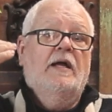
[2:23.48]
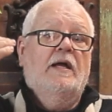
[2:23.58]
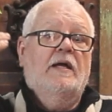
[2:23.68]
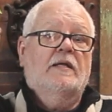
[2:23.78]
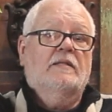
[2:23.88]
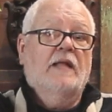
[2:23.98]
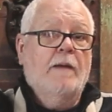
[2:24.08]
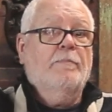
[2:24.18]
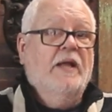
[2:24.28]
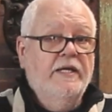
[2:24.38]
é,
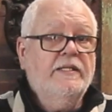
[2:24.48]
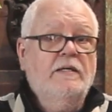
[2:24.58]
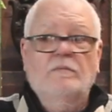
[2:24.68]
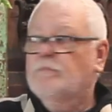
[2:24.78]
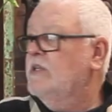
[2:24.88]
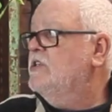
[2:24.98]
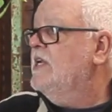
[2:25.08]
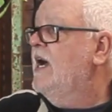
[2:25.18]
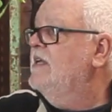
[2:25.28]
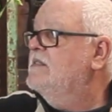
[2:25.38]
na plana para
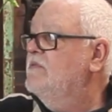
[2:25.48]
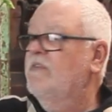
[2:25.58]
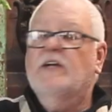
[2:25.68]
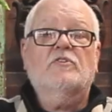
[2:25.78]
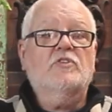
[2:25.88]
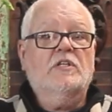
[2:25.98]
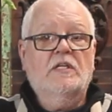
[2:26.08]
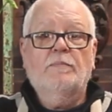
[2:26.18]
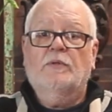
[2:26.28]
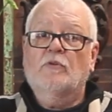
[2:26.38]
tirar esse verde
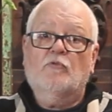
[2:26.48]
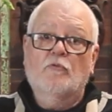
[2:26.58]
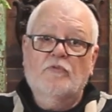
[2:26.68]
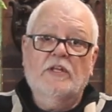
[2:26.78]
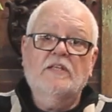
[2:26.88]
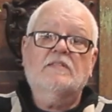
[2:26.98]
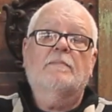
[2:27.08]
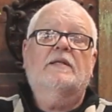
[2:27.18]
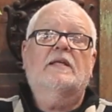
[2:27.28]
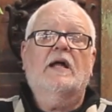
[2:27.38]
aqui, para nós conferir se a
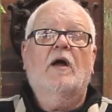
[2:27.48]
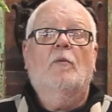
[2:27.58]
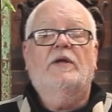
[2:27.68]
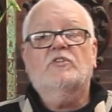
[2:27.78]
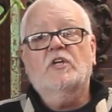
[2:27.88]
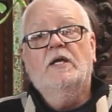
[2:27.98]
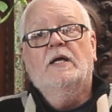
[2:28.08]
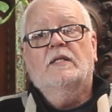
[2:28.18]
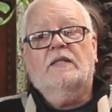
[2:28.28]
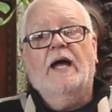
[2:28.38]
madeira realmente
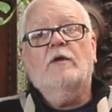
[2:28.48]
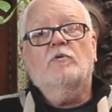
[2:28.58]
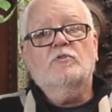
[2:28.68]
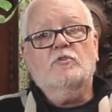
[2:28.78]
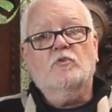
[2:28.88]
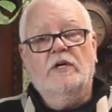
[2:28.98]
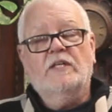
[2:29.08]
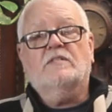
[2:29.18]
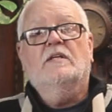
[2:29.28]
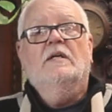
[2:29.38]
está em
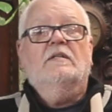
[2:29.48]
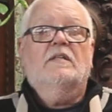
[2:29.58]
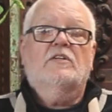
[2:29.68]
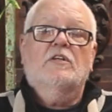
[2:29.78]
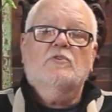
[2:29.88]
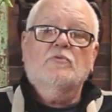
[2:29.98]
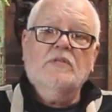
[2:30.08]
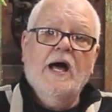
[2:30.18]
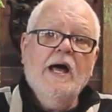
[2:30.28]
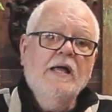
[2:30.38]
condições da gente
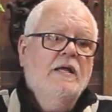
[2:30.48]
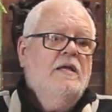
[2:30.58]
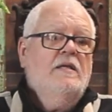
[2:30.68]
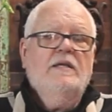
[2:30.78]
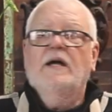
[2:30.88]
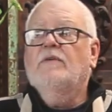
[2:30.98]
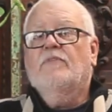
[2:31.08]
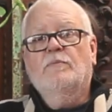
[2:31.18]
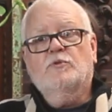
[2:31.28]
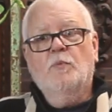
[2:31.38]
usar. E aí
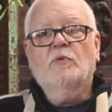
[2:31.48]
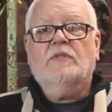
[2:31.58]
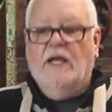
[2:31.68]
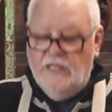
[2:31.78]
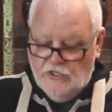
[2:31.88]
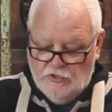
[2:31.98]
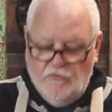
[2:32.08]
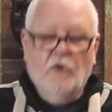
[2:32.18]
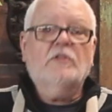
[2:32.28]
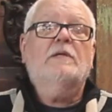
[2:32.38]
vamos montar. E a gente
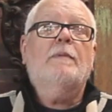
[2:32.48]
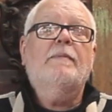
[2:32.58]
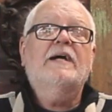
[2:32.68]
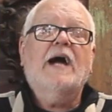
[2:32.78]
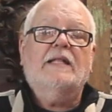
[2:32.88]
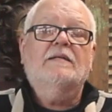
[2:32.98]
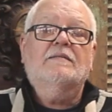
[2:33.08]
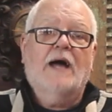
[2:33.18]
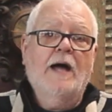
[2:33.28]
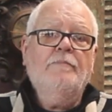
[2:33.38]
volta aqui para bancar,
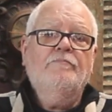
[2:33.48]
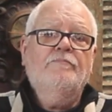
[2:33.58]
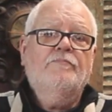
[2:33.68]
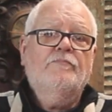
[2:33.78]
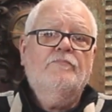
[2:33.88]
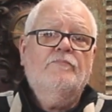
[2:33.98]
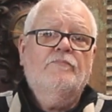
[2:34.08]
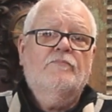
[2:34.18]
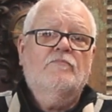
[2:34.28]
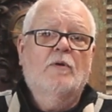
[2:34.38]
tá?
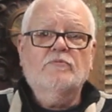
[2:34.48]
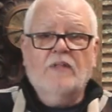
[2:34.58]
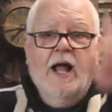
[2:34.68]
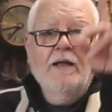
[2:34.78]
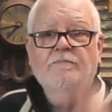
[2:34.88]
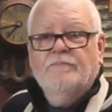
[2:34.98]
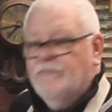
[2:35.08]
Vamos lá?